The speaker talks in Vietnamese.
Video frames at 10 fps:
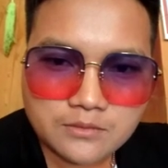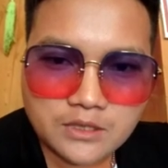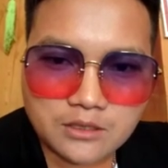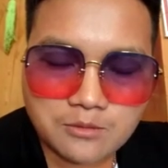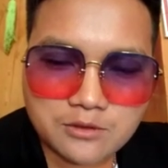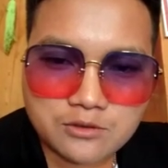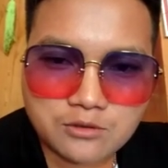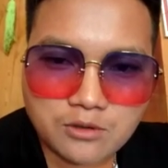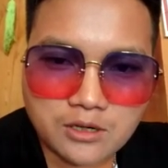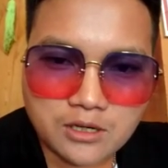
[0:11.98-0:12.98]
này cho mong
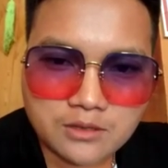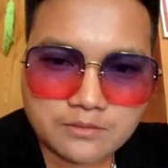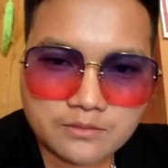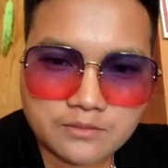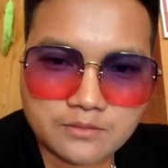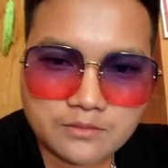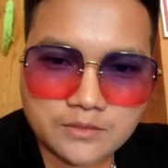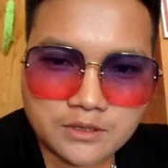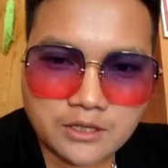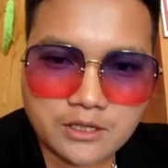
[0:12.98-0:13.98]
chùa
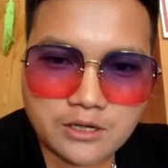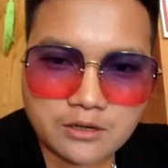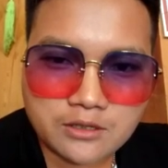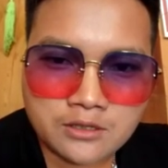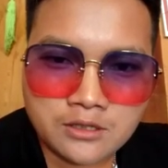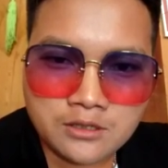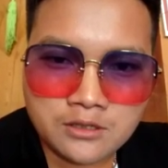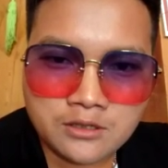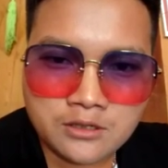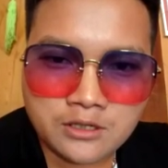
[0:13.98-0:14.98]
nó chỉ này lọc
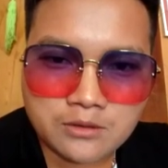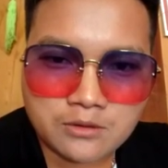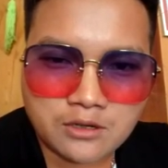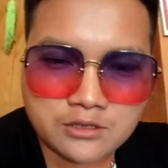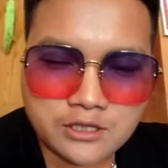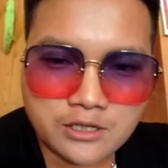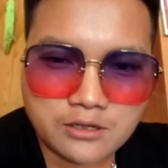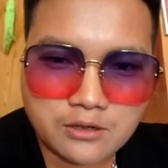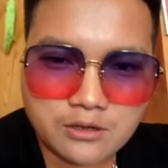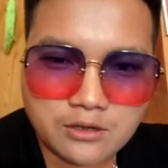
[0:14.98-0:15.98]
thí này lúc còn chơi
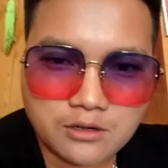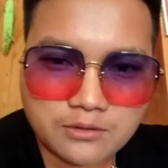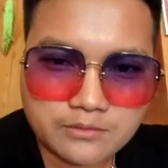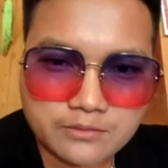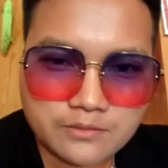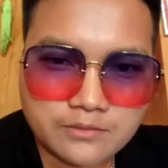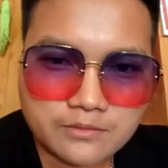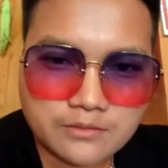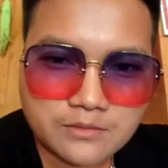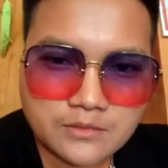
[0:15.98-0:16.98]
lo lo
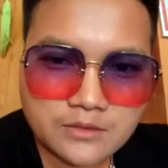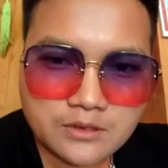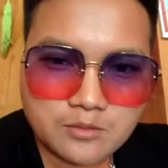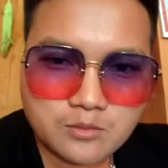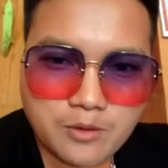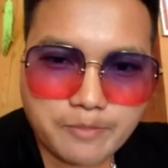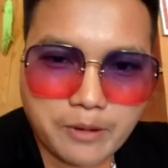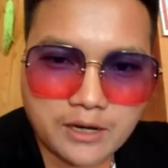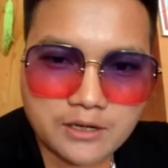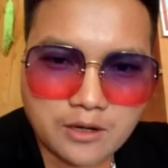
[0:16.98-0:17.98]
mốt
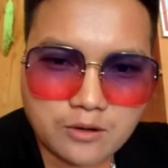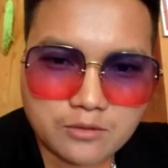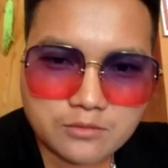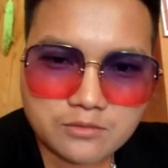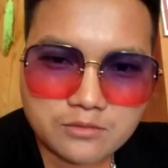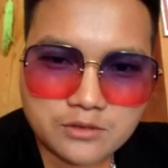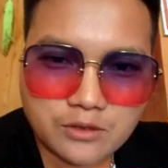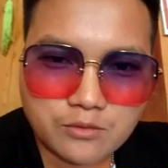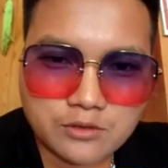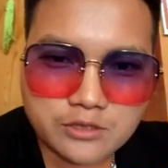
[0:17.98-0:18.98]
bà lầu cho
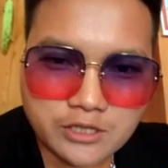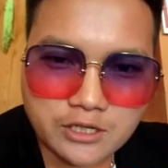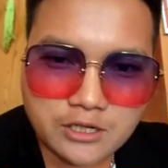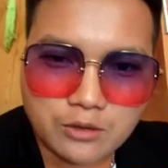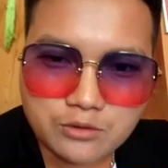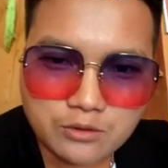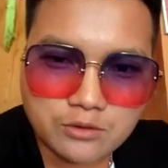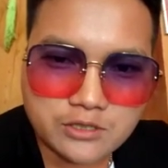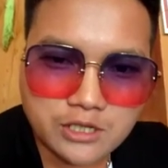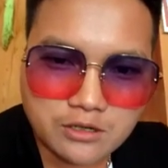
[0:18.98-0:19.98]
cuốn chơi cầu cho
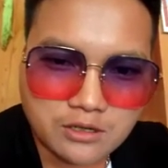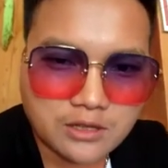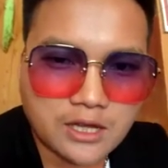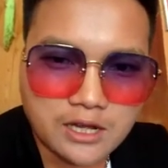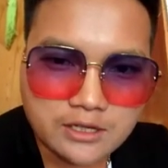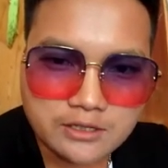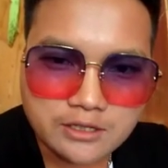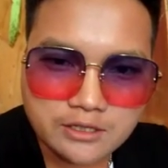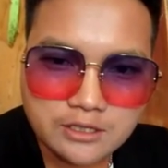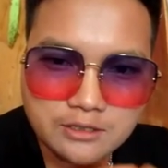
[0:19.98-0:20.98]
cuốn chơi có ta
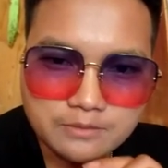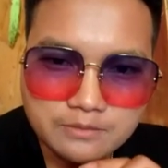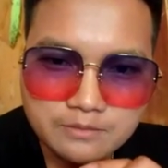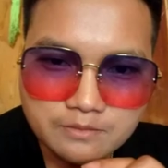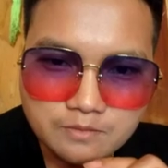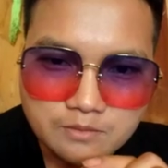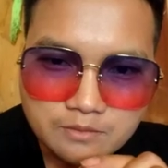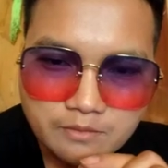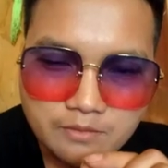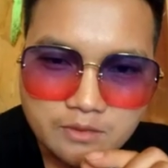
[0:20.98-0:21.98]
này thì
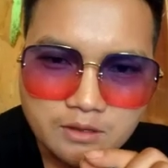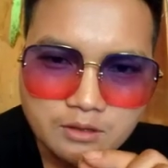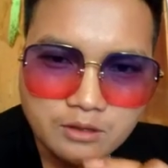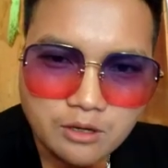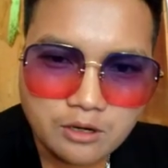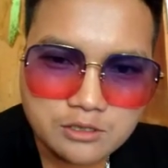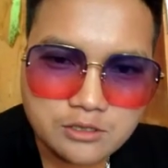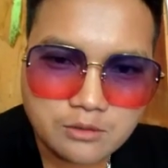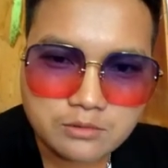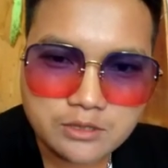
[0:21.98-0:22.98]
nó
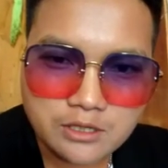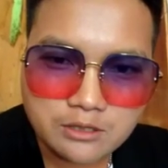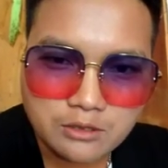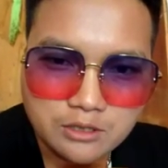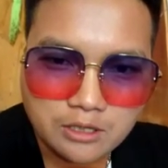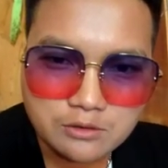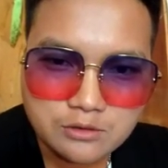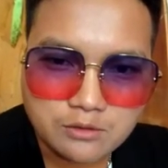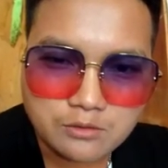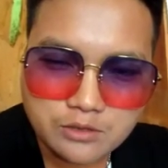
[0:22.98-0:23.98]
rồng thiết tỏ tao
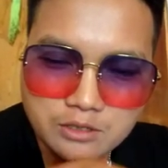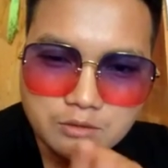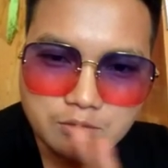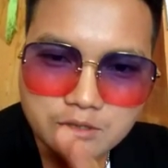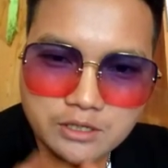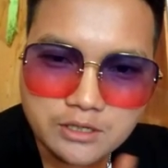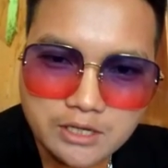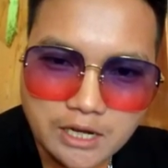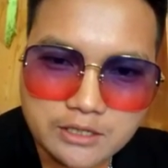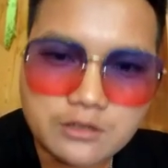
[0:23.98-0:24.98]
rồng của cha lù nó thiền
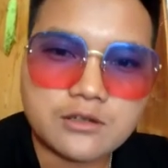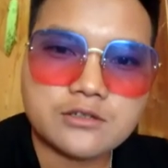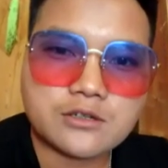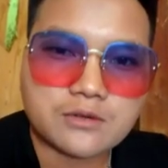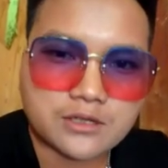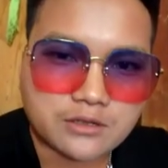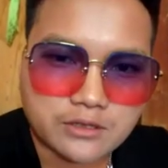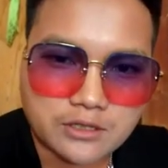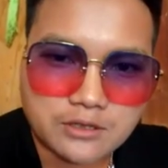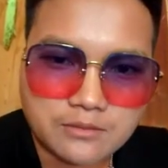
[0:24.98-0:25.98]
can để cho lưu rồng này cái
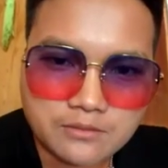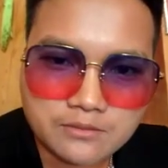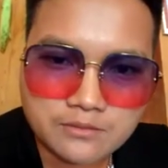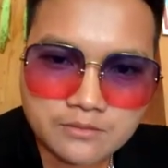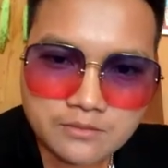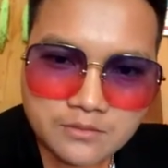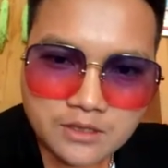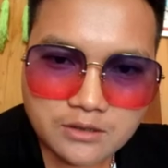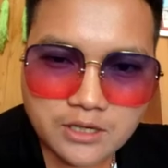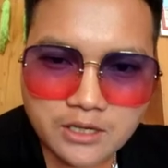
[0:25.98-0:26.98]
gì
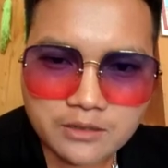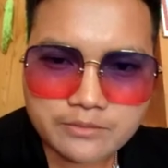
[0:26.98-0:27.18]
ok